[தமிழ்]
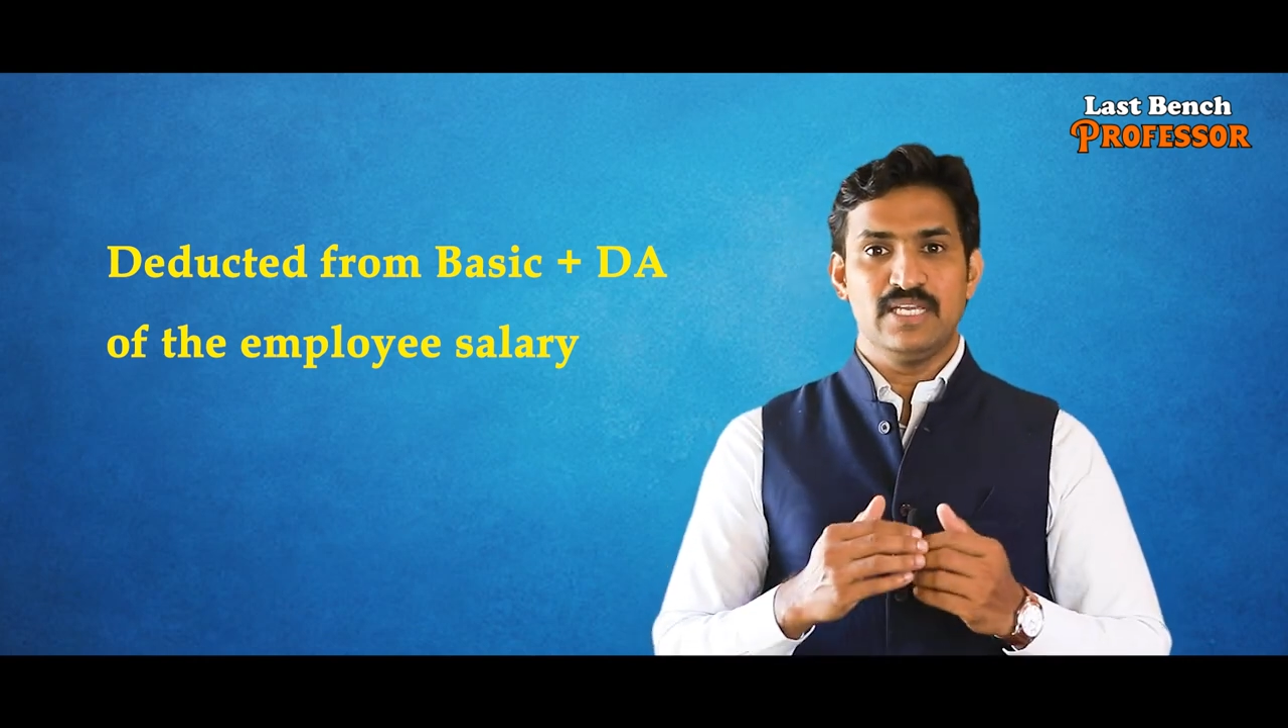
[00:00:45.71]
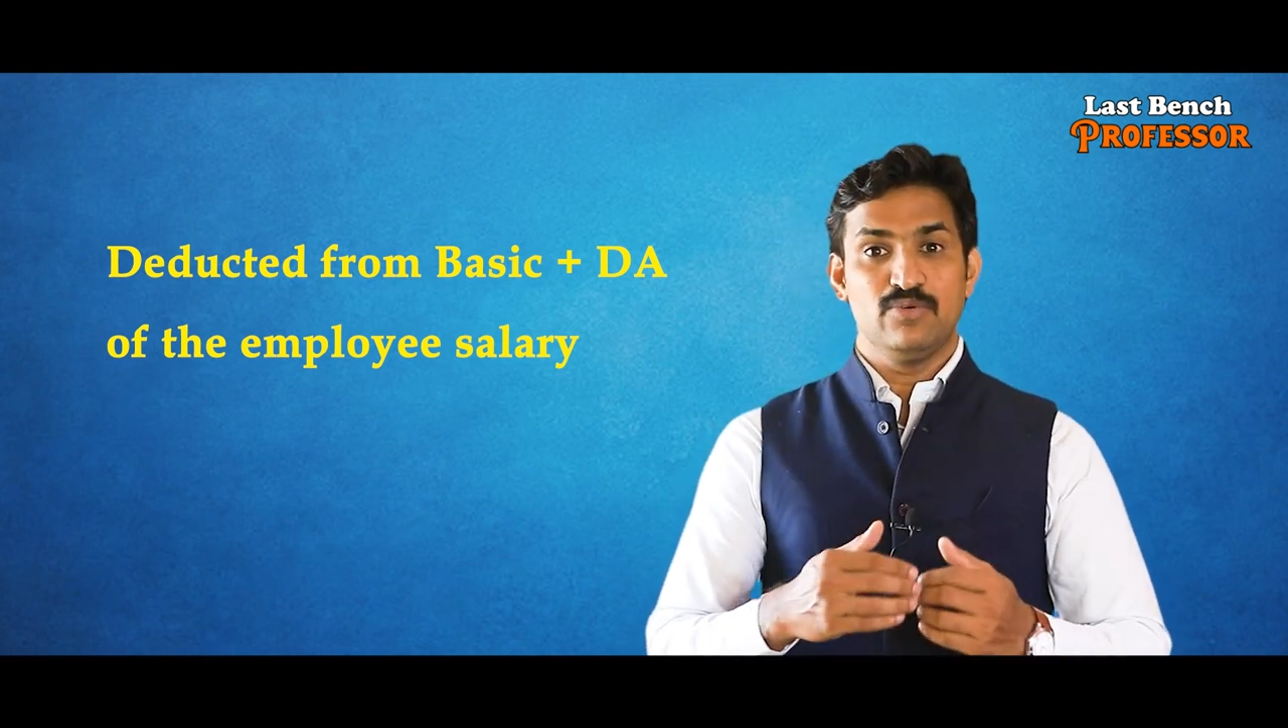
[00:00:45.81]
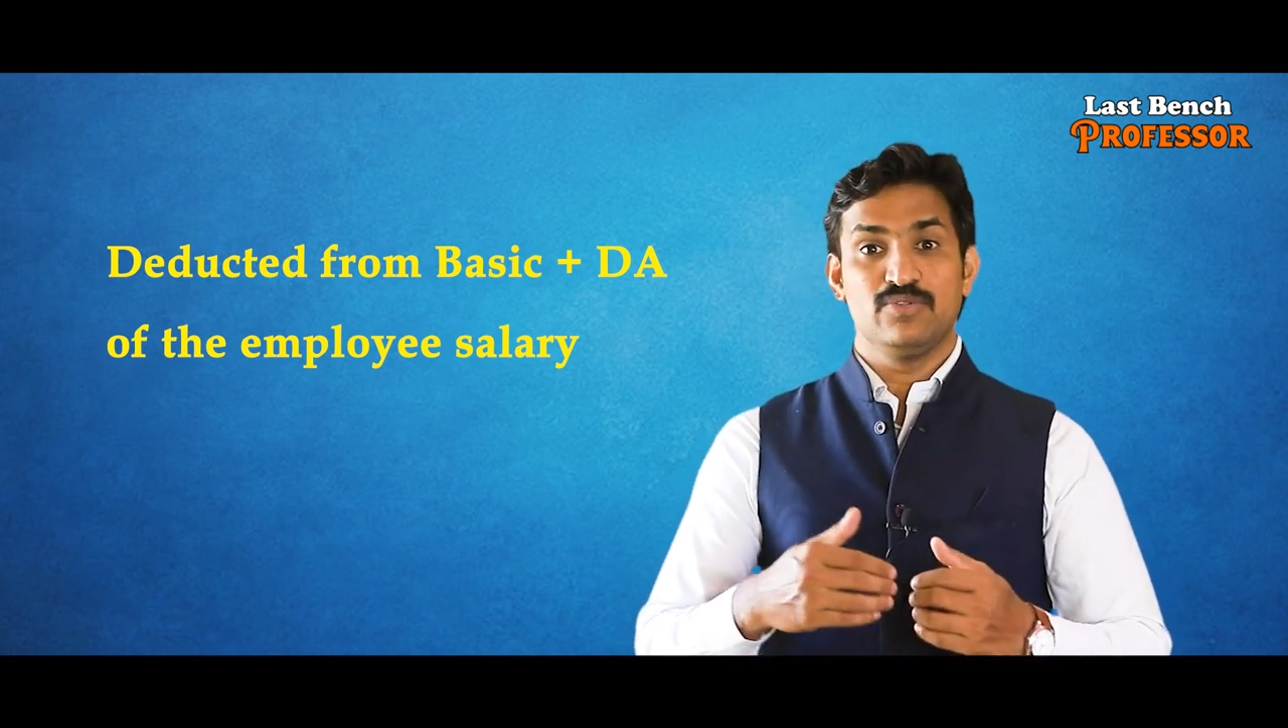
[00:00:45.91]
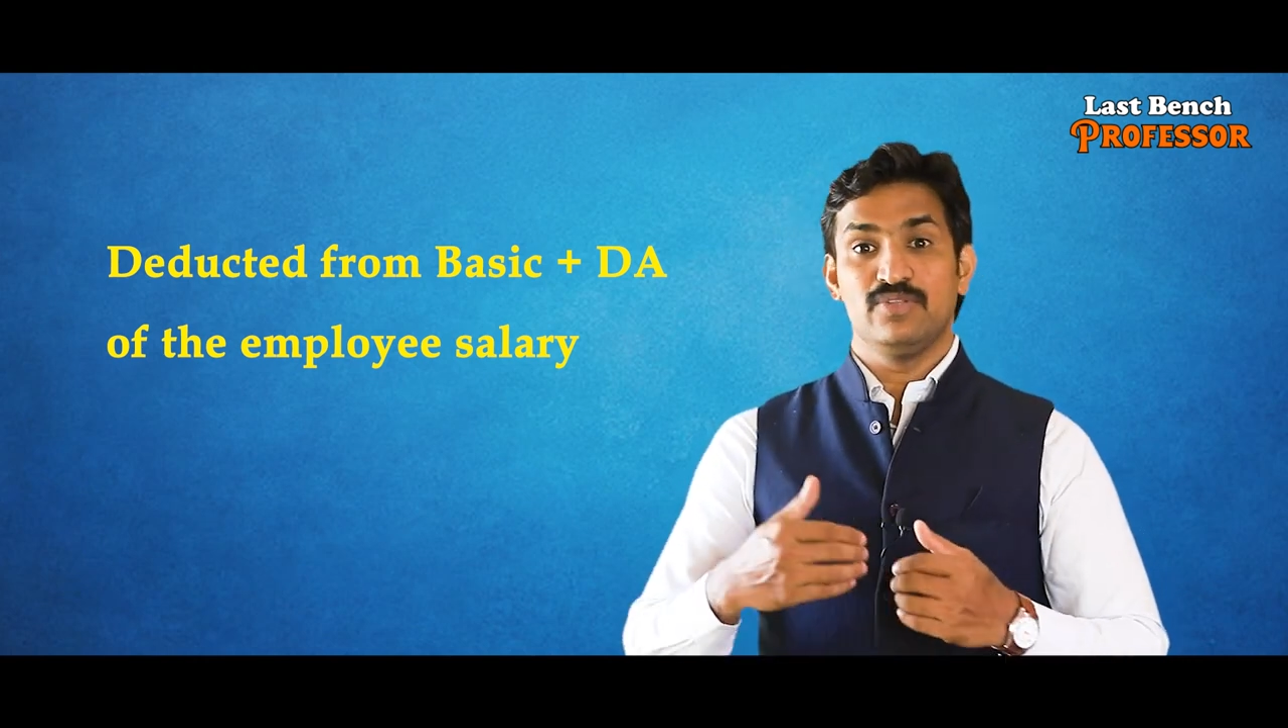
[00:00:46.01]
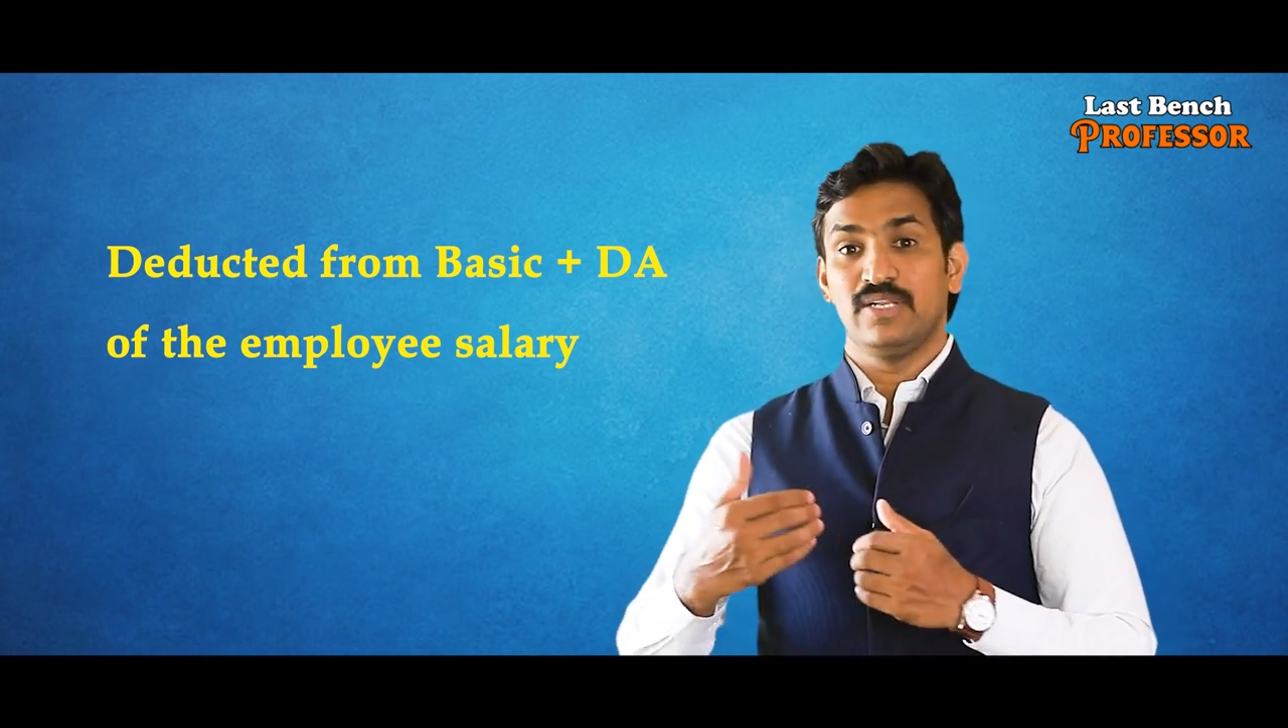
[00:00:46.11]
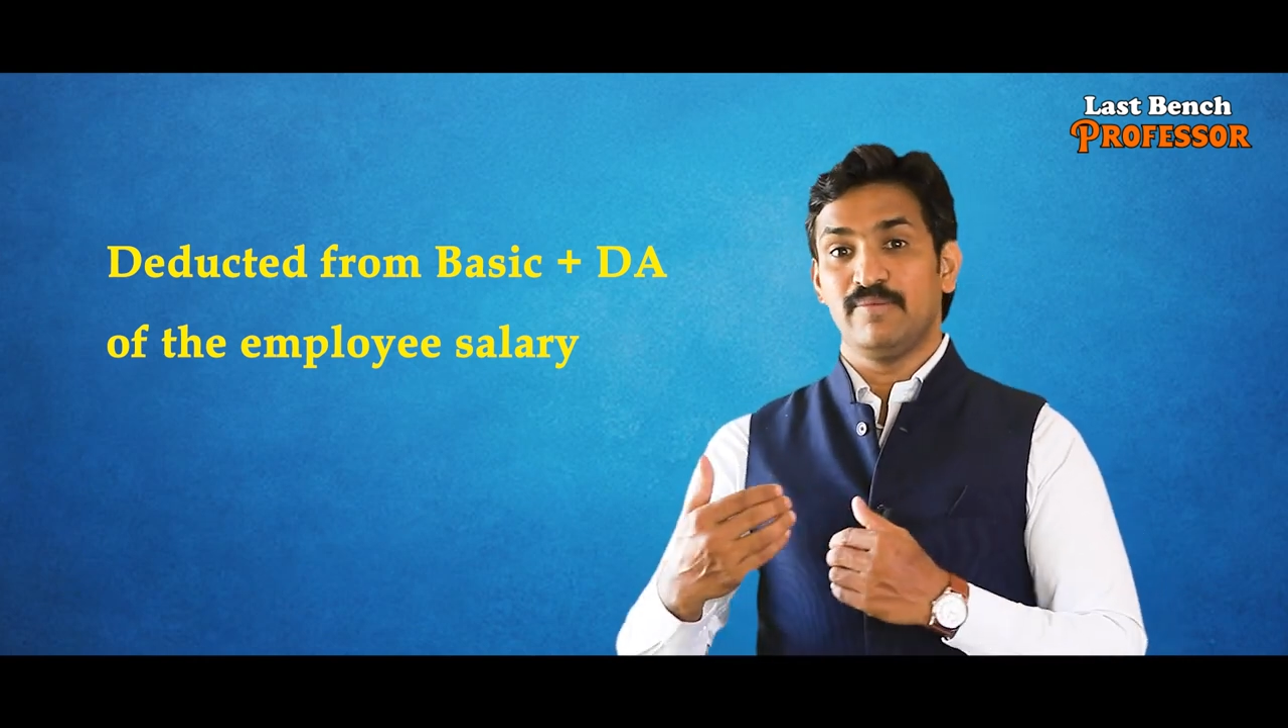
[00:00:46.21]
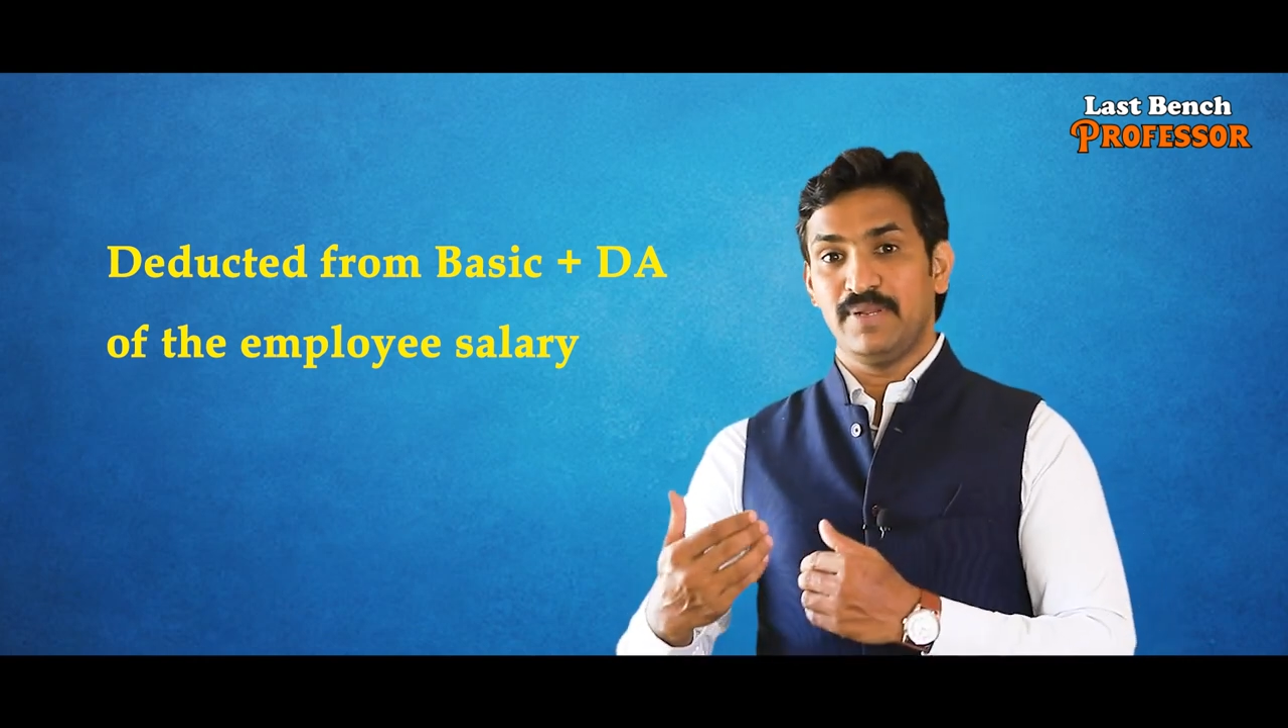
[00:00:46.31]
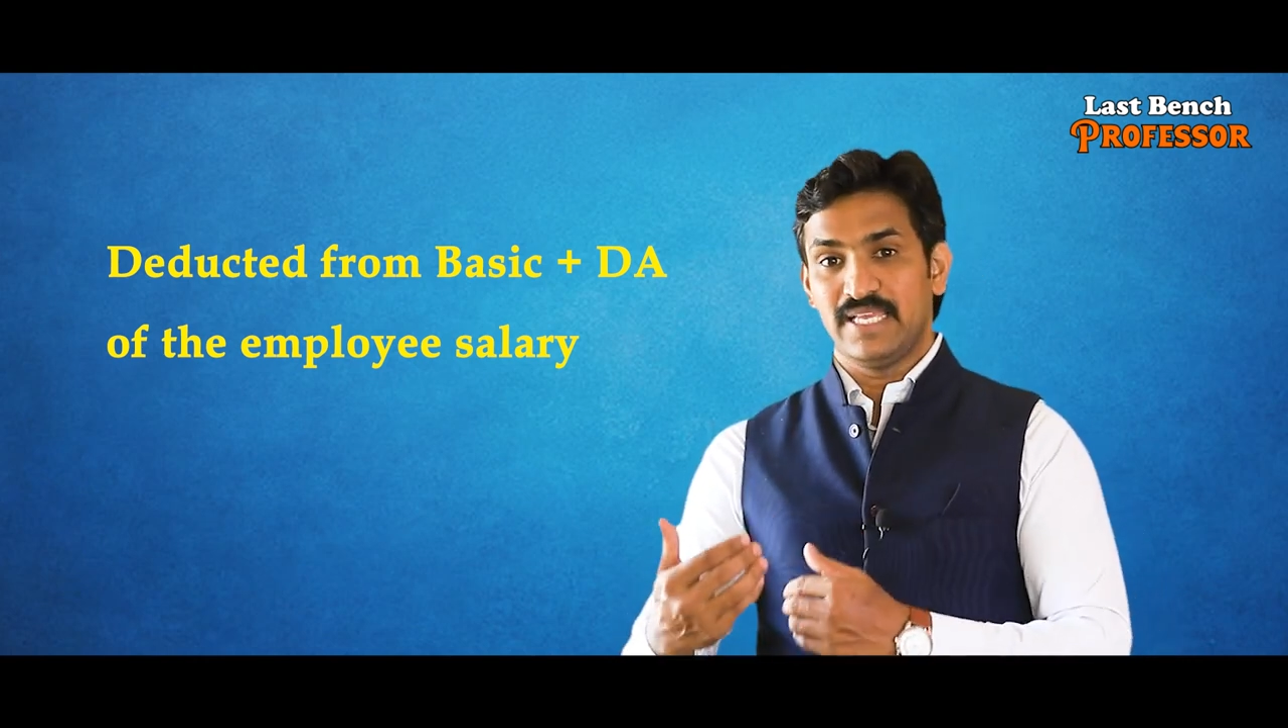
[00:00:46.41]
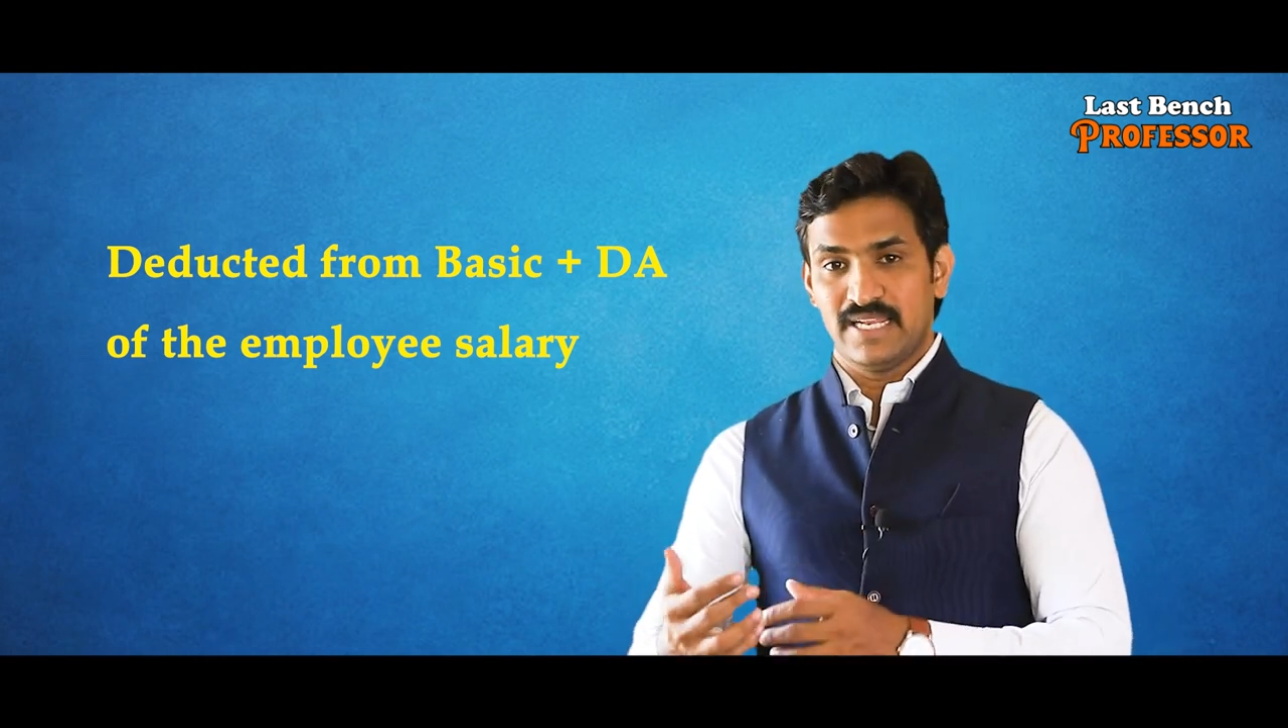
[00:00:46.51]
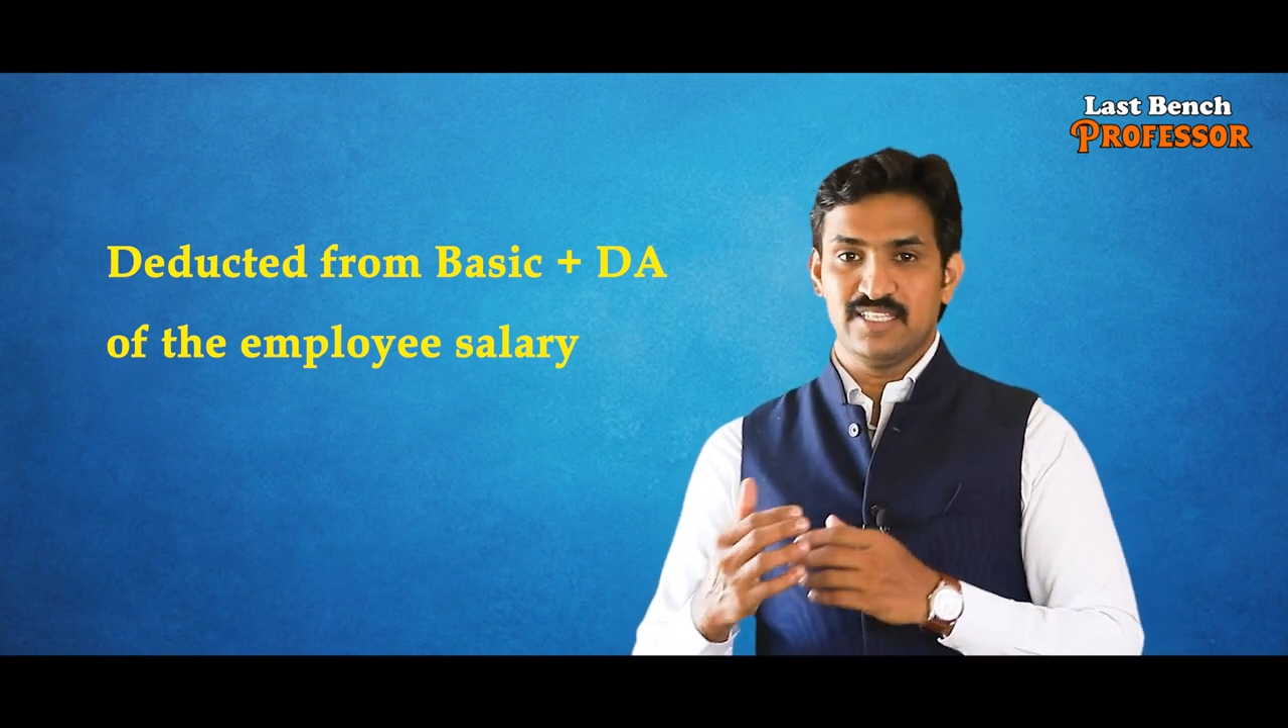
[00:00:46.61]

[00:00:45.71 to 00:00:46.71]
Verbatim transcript: இல்லை வந்து ஒரு எம்ப்ளாயி